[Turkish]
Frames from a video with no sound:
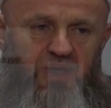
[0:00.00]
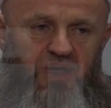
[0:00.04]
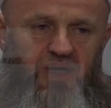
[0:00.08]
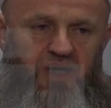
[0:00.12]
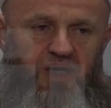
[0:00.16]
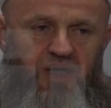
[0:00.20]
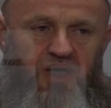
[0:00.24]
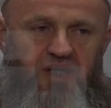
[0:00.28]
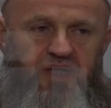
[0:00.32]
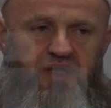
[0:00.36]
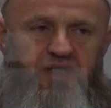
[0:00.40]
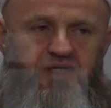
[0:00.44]

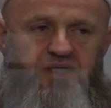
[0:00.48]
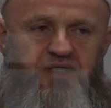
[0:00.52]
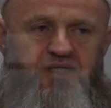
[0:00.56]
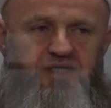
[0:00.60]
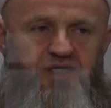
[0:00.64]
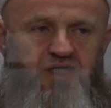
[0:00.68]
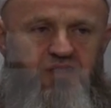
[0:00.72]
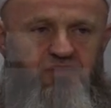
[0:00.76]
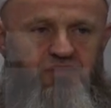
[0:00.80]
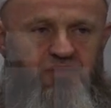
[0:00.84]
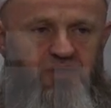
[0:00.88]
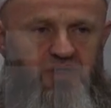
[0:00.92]
Her
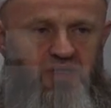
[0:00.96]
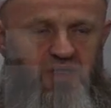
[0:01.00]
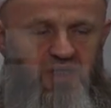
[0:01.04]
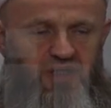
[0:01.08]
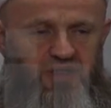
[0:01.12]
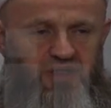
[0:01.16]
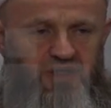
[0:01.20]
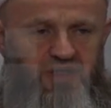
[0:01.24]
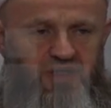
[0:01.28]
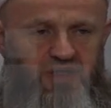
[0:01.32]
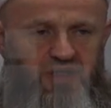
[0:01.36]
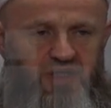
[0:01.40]
insan bir
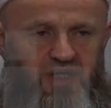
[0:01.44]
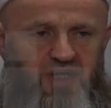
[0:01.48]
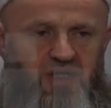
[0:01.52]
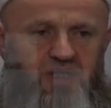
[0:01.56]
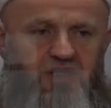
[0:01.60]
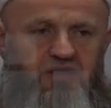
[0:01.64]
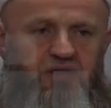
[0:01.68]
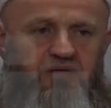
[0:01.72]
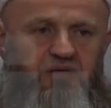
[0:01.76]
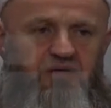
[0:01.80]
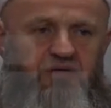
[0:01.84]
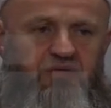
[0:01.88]
anneden
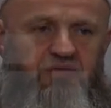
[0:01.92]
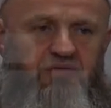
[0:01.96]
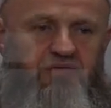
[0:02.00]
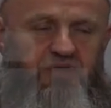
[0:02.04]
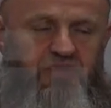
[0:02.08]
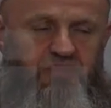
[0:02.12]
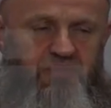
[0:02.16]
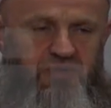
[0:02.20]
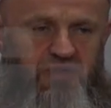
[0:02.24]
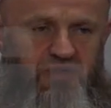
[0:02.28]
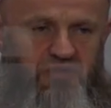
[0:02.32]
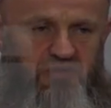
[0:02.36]

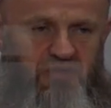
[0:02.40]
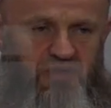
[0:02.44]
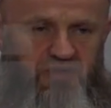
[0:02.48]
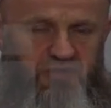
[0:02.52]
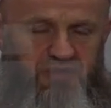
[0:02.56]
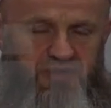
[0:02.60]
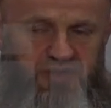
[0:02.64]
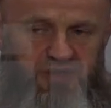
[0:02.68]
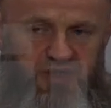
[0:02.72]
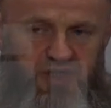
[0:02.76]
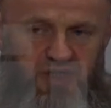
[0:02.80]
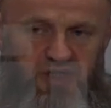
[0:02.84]
ve bir
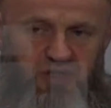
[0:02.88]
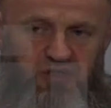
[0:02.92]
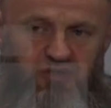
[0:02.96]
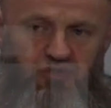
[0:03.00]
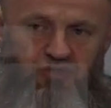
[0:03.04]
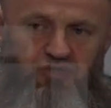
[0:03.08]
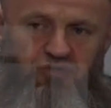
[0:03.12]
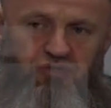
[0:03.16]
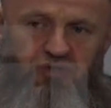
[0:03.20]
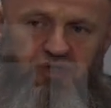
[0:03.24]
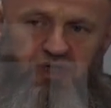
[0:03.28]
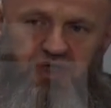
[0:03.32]
babadan
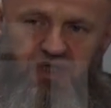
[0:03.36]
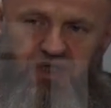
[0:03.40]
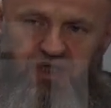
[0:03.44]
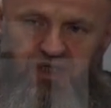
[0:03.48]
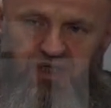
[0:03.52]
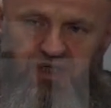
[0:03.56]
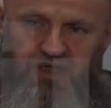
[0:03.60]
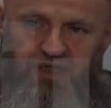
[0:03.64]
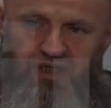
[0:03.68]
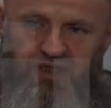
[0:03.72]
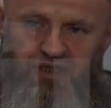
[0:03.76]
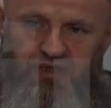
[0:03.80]
dünyaya
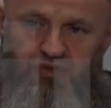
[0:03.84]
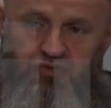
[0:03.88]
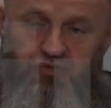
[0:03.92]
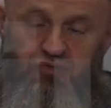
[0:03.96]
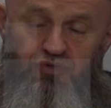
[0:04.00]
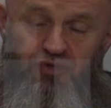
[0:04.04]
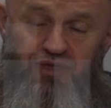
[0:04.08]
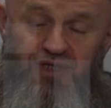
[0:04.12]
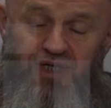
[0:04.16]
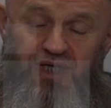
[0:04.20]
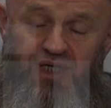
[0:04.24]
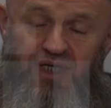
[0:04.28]
gelir.
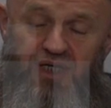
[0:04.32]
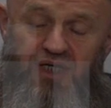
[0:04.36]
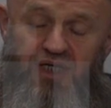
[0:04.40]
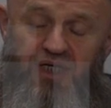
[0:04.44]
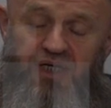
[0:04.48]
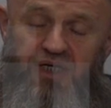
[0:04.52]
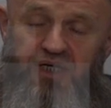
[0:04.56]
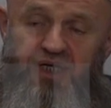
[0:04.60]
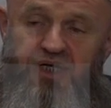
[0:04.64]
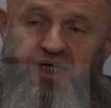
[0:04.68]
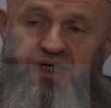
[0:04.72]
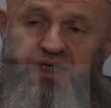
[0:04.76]
Dünyaya
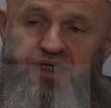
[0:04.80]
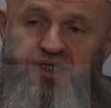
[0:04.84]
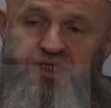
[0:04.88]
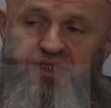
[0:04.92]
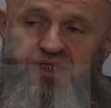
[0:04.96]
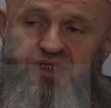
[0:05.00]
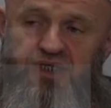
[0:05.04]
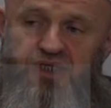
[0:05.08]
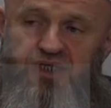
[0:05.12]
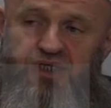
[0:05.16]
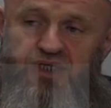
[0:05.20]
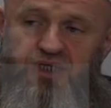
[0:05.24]
gelen her
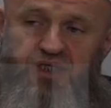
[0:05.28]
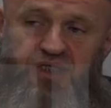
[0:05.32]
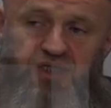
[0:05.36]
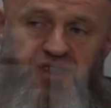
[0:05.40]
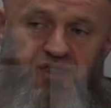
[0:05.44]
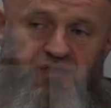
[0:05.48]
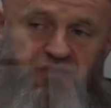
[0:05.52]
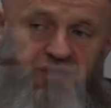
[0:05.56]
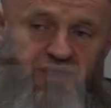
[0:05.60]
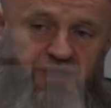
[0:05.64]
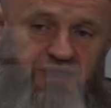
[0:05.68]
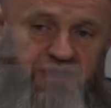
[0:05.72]
insanın
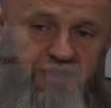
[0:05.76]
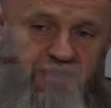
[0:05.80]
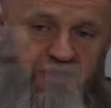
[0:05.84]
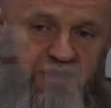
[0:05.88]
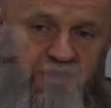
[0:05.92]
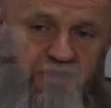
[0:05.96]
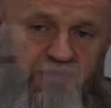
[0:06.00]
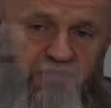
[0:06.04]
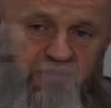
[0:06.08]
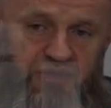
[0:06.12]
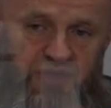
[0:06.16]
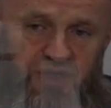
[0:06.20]
nesi vardır?
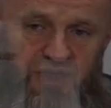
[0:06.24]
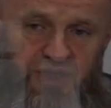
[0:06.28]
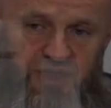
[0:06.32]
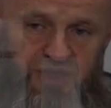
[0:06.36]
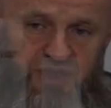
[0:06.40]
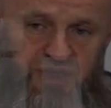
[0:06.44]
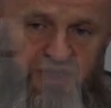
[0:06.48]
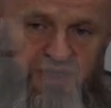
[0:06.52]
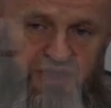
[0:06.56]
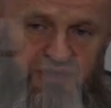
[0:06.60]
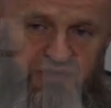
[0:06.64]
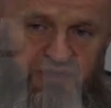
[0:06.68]
Bir
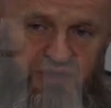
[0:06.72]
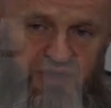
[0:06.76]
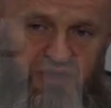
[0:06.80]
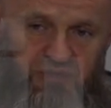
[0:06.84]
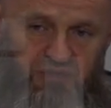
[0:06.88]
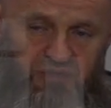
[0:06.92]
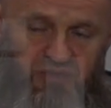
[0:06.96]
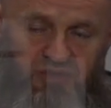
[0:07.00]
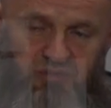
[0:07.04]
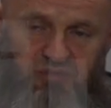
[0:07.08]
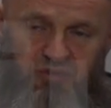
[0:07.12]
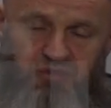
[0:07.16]
annesi
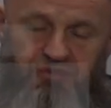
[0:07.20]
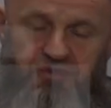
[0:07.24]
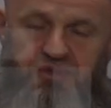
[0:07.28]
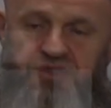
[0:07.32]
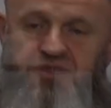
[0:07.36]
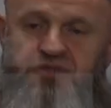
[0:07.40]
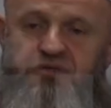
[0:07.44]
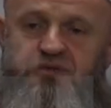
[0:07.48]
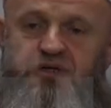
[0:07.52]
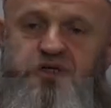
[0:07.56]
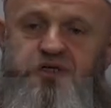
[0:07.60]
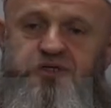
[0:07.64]
var, bir
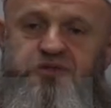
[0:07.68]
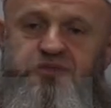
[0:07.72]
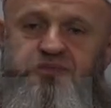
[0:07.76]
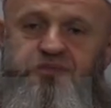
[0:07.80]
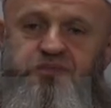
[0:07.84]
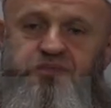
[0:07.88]
babası var.